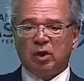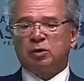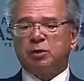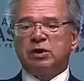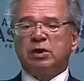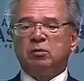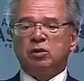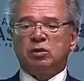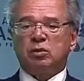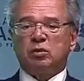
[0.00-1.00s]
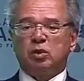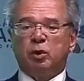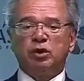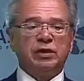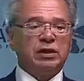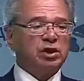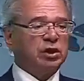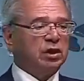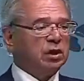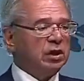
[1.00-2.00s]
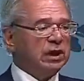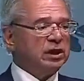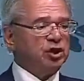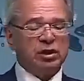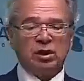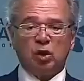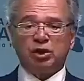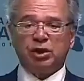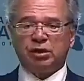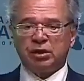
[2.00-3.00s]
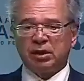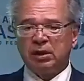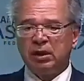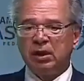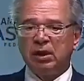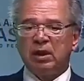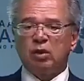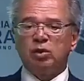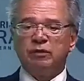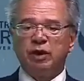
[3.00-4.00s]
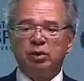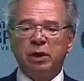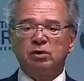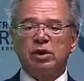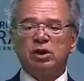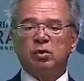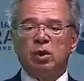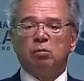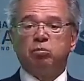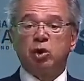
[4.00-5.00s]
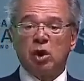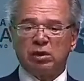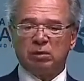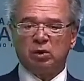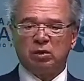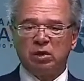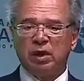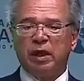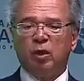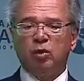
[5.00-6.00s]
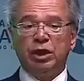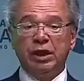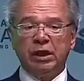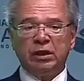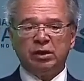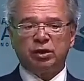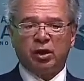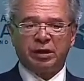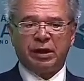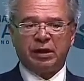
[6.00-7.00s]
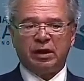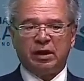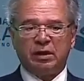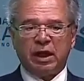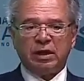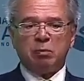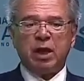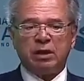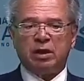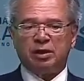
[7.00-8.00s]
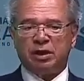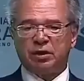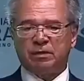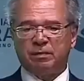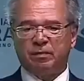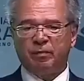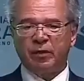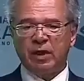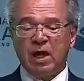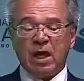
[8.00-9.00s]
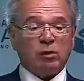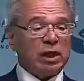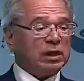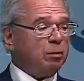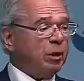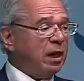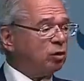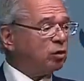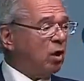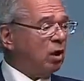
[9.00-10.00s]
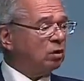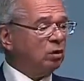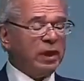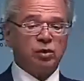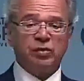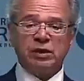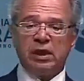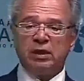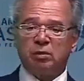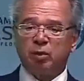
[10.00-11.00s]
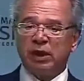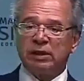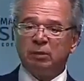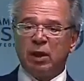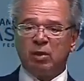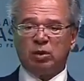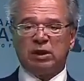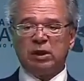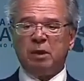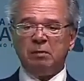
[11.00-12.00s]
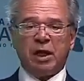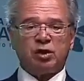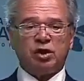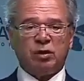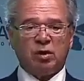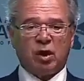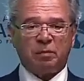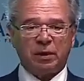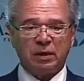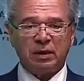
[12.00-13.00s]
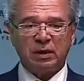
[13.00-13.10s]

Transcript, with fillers: Nós precisamos, do ponto de vista de exigência logística, que os investimentos estejam próximos. É o near shoring. Tem que estar perto da gente. Agora, estar perto só não é suficiente. Por exemplo, a Rússia está bem pertinho da Europa.